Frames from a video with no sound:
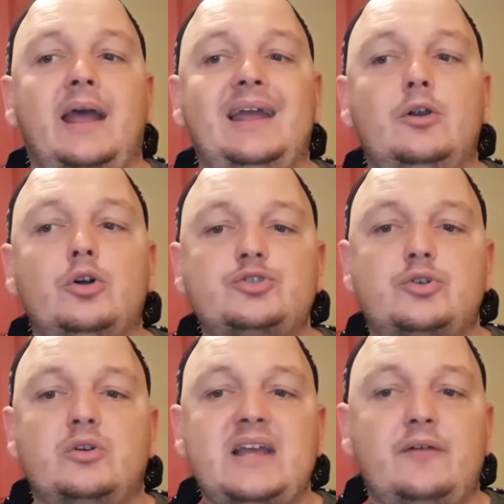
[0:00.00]
Et
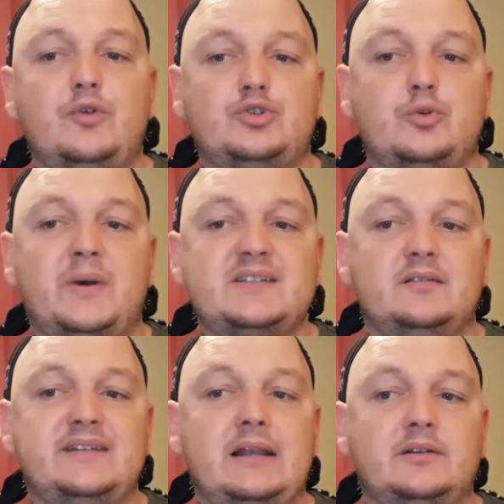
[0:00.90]
lorsque Carver se
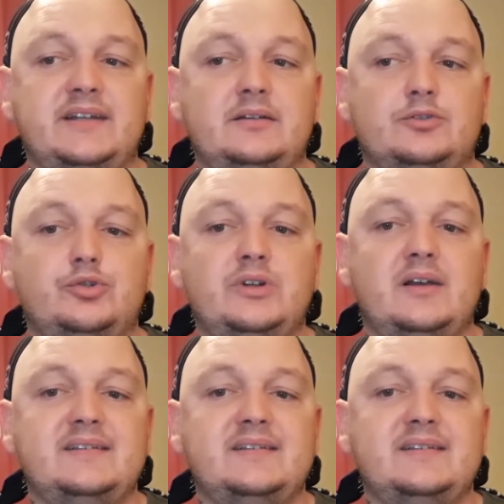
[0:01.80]
présente à l'antenne en tenant un